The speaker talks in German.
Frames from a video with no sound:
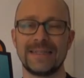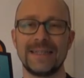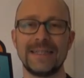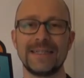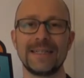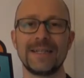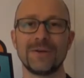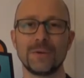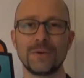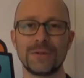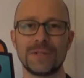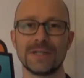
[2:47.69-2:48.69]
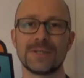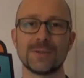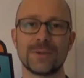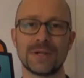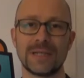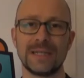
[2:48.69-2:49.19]
in den
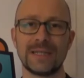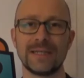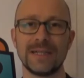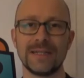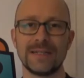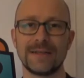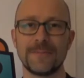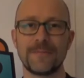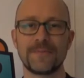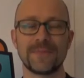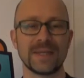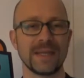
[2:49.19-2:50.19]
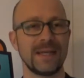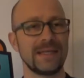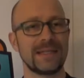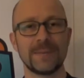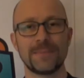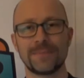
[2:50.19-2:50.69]
Unterzucker geknallt.
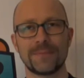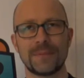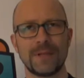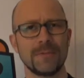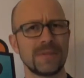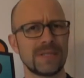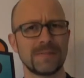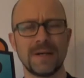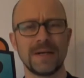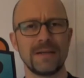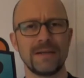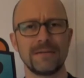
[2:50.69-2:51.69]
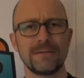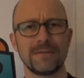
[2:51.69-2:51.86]
Ich habe, glaube ich, zwei,